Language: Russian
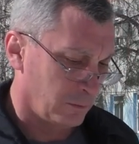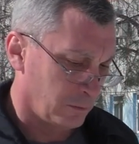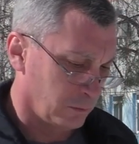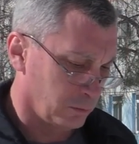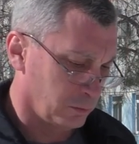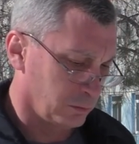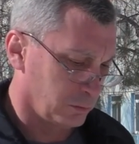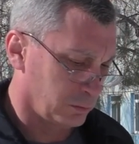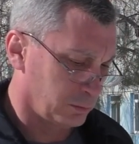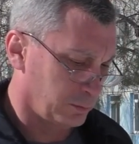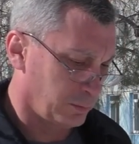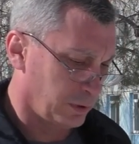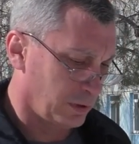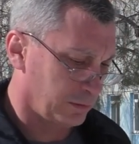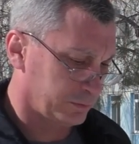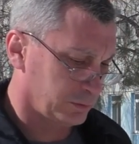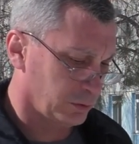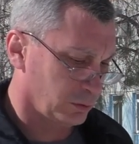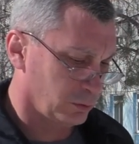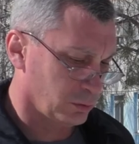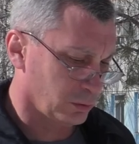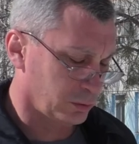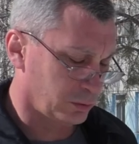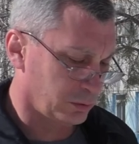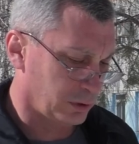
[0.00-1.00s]
вот.
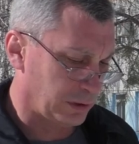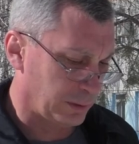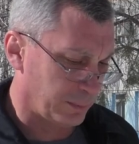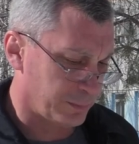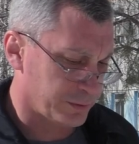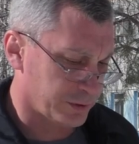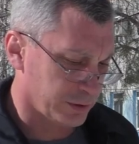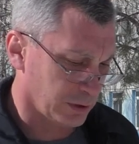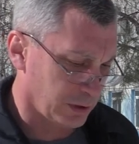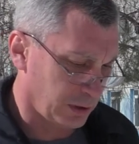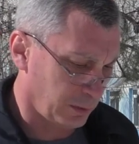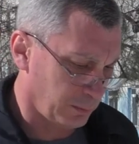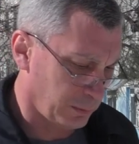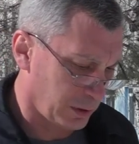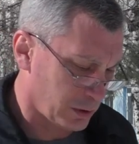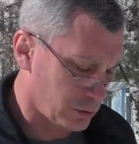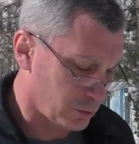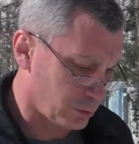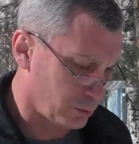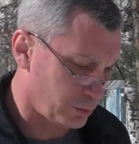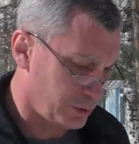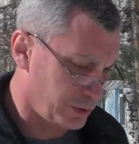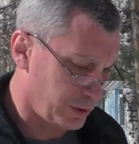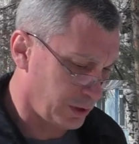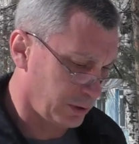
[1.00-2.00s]
Балтудор туда посылал
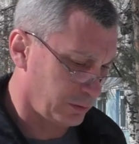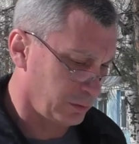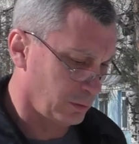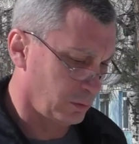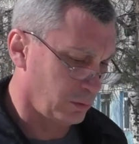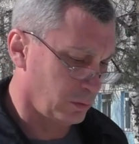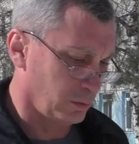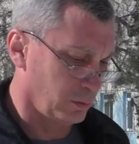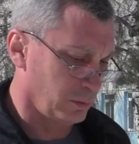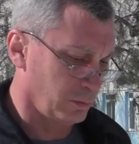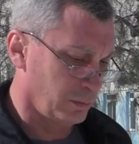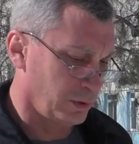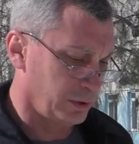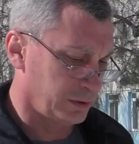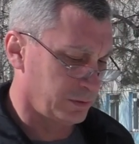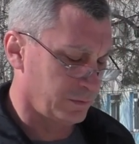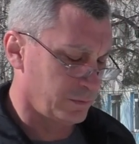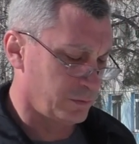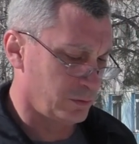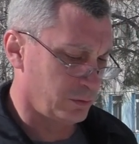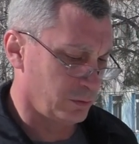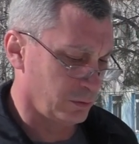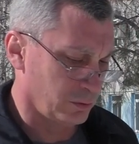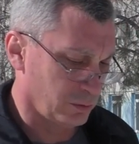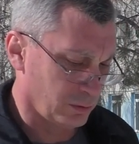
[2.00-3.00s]
большую технику, мы это
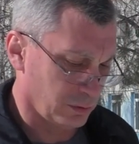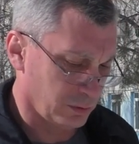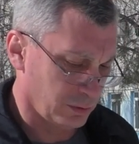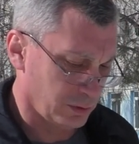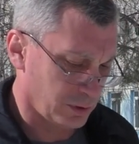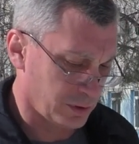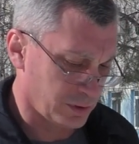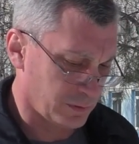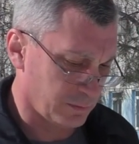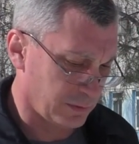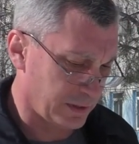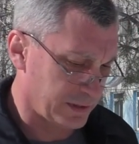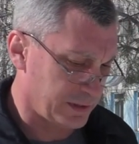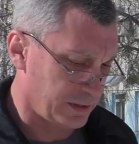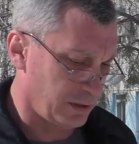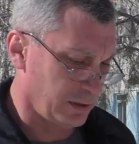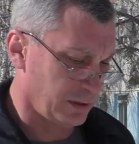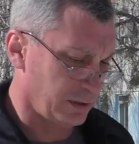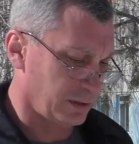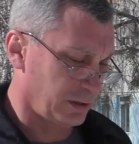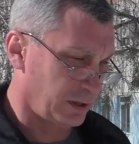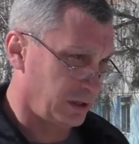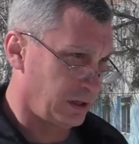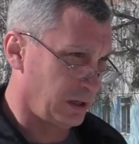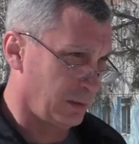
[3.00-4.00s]
все
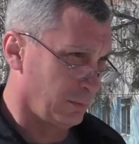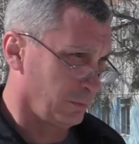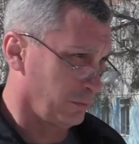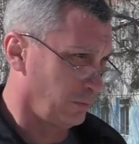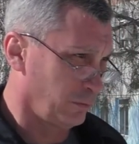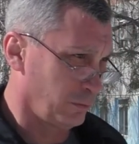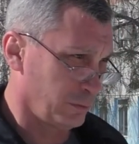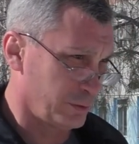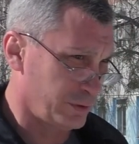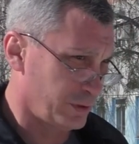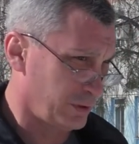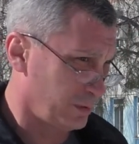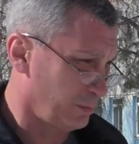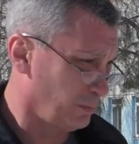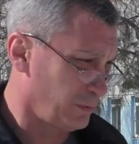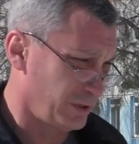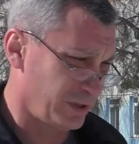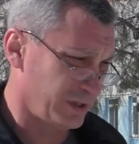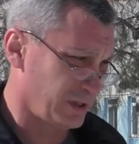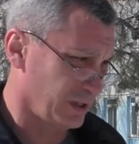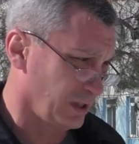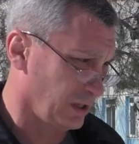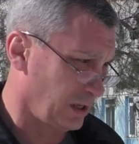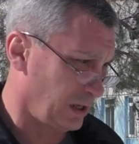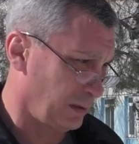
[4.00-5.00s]
развозили. Кем вывозится, мы
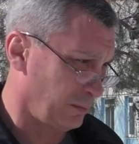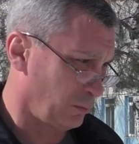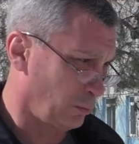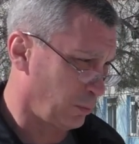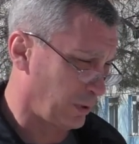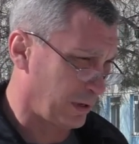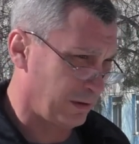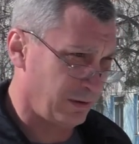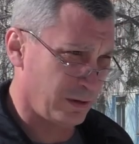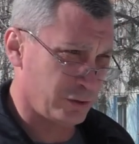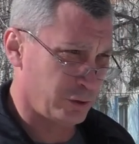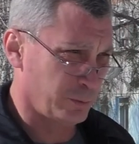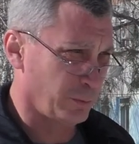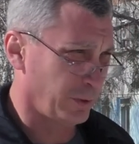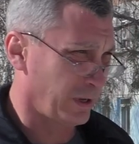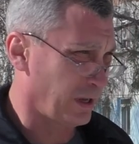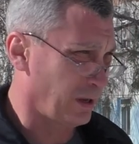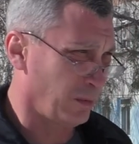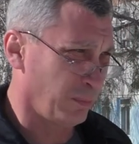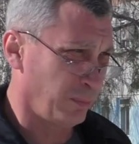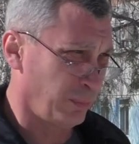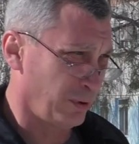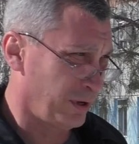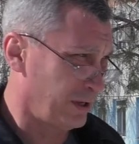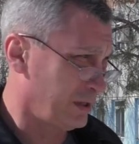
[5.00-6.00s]
не знаем. Управляющими
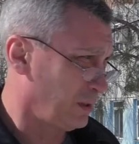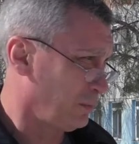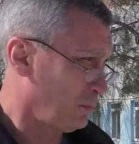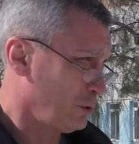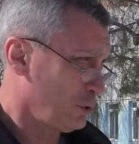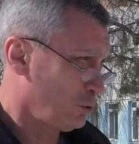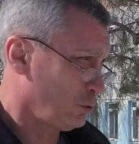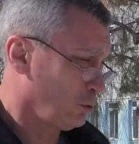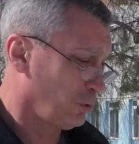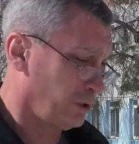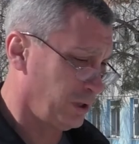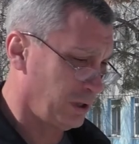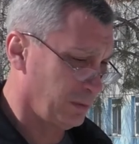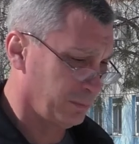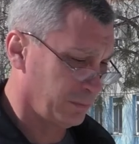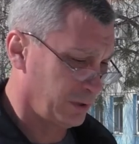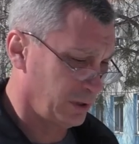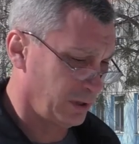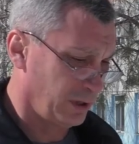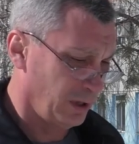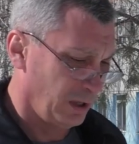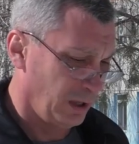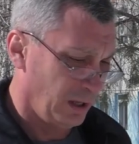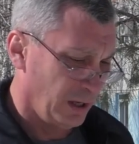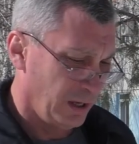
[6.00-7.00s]
компаниями, еще
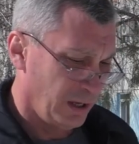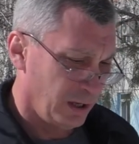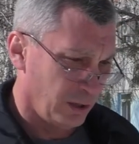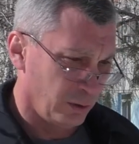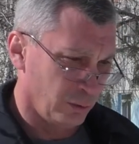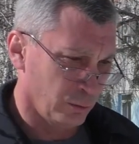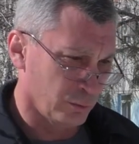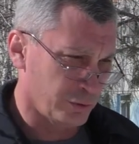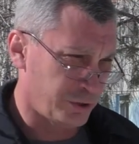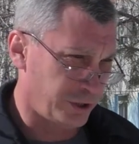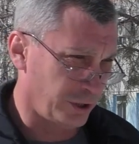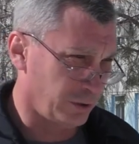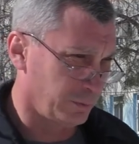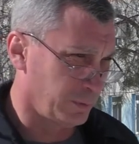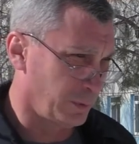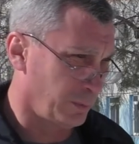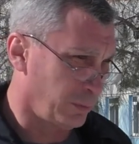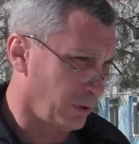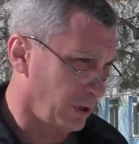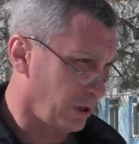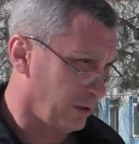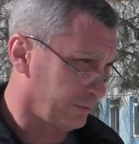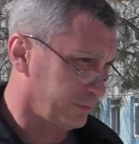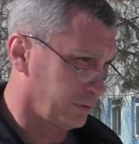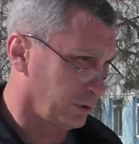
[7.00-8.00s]
кем-то. Но силами
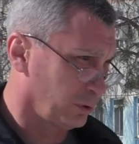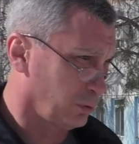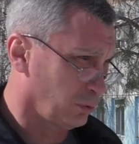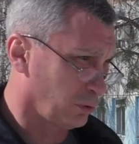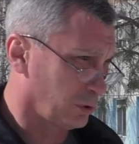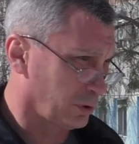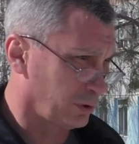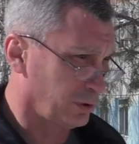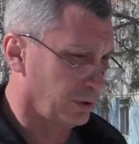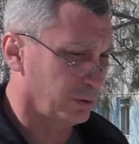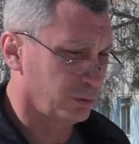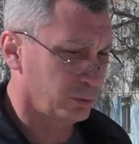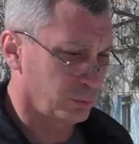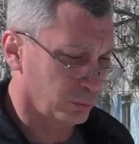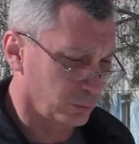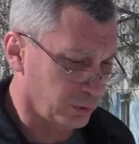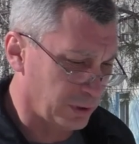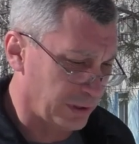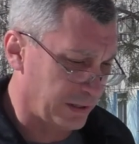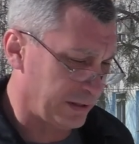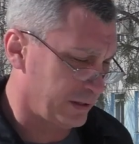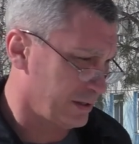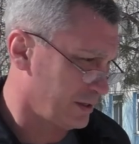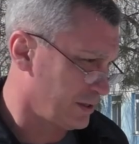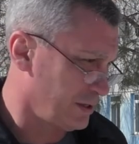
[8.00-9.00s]
Балтудора
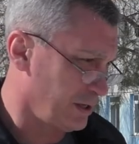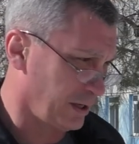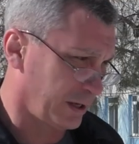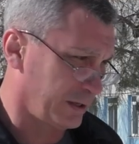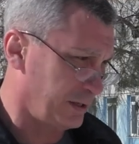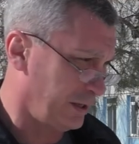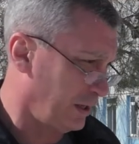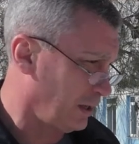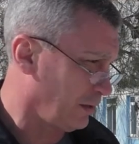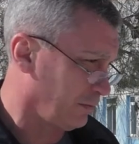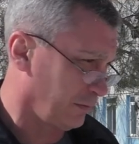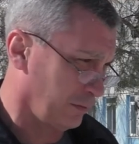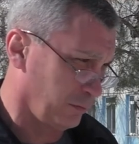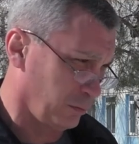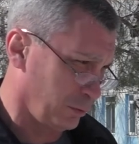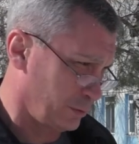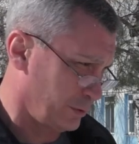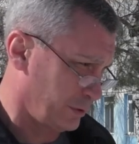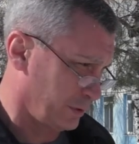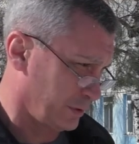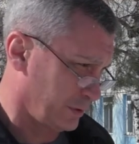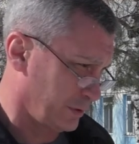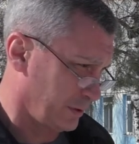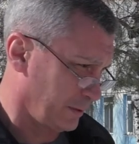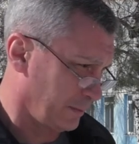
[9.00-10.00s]
туда снег не
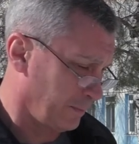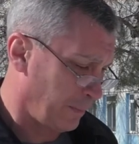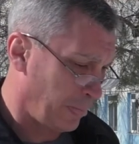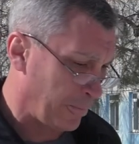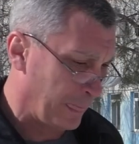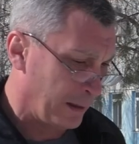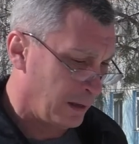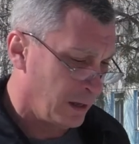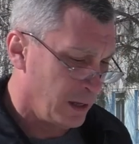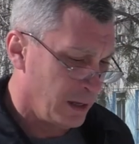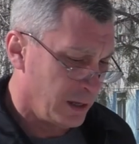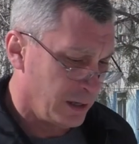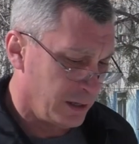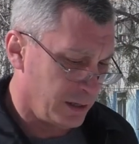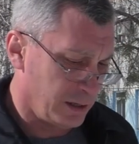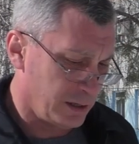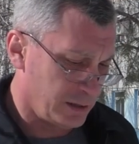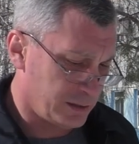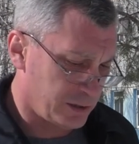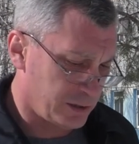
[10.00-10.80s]
вывозится. И